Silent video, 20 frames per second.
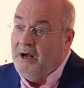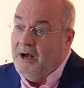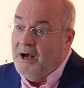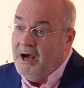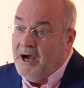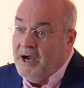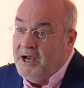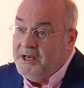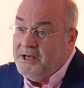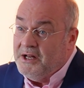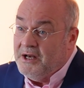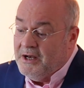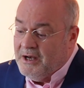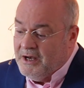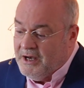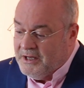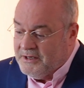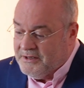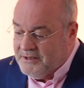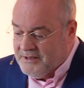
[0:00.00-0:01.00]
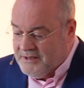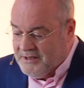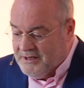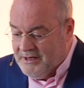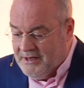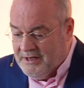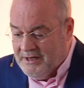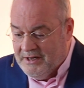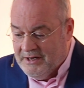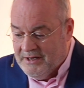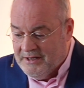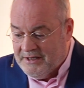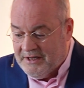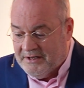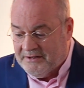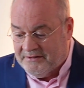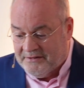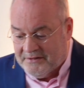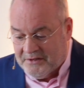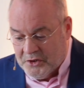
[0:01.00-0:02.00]
Einer hat
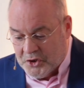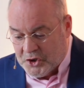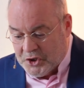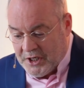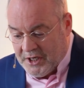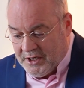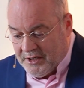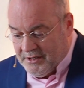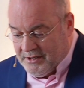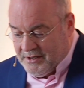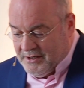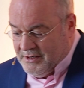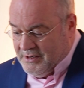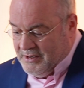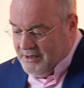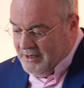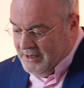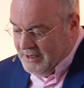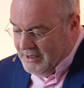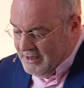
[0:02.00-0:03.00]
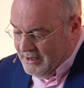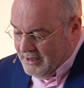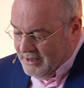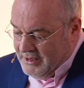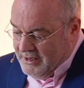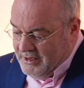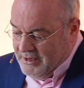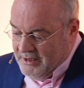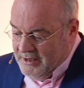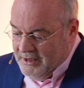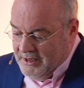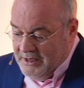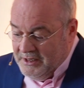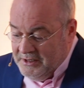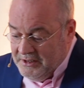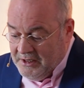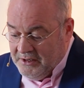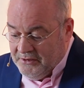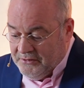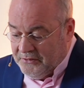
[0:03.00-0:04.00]
das geschenkt. In
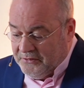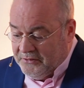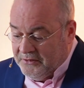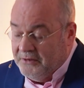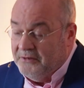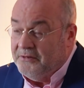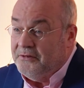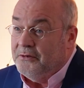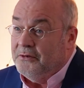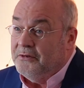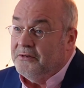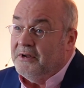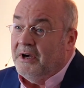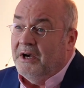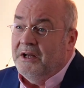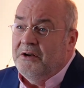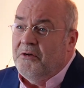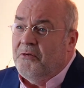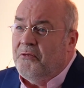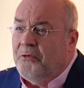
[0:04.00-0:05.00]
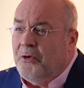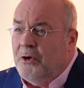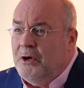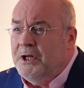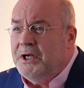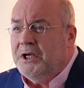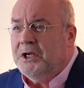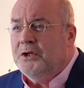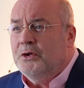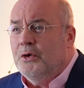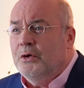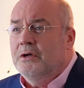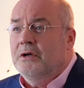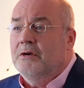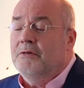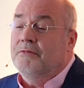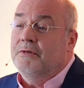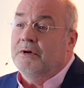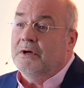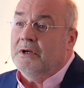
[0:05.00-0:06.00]
Jesus Christus. Eine völlig
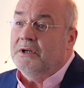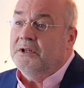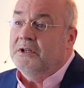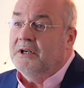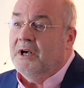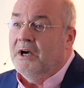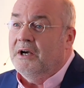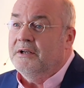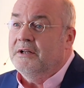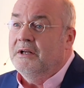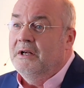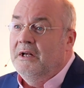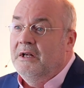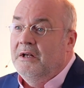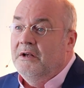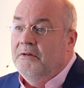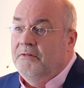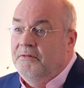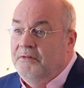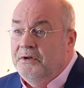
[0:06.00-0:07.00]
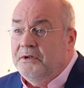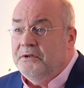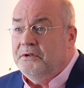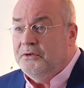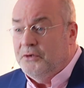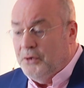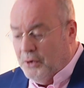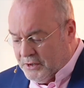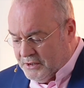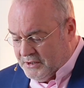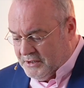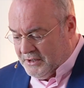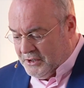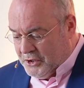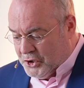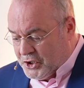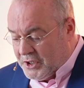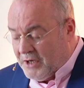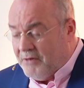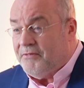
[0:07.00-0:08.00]
neue Wirklichkeit wird dort
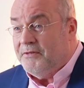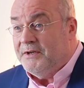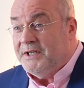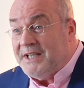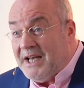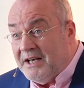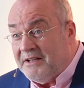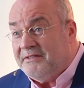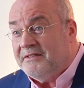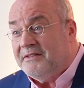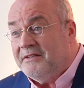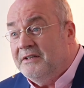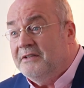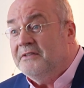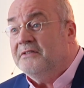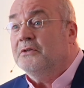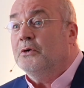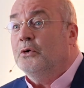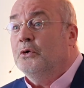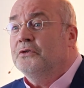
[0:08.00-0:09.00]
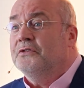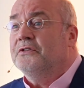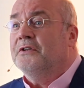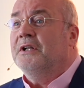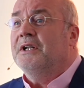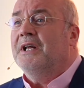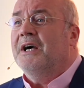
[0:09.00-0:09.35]
geschaffen. Das ist Ostern.